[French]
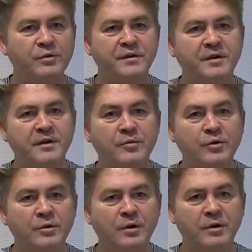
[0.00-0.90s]
tous les
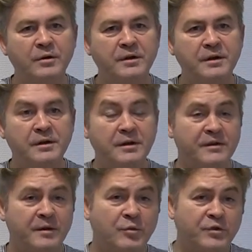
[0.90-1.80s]
animaux, qui,
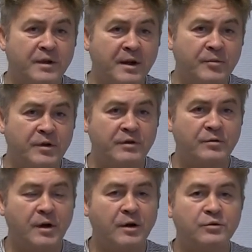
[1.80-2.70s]
les animaux célèbres de
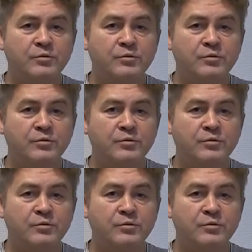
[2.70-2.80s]
l'histoire.